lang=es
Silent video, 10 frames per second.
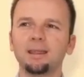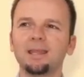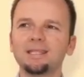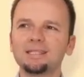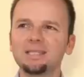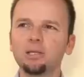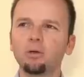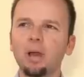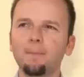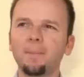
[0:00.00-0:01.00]

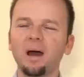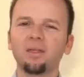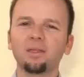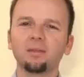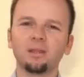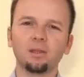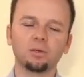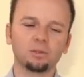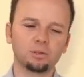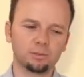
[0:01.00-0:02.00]
Deseo la paz de
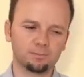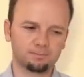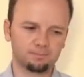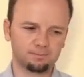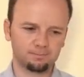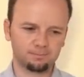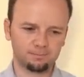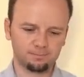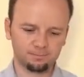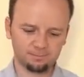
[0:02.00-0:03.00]
Dios.
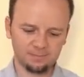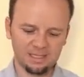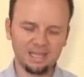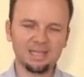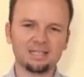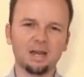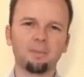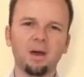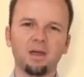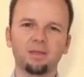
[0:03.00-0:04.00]
¿Qué es
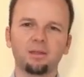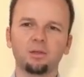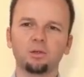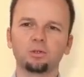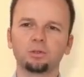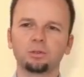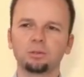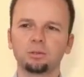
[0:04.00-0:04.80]
la paz de Dios?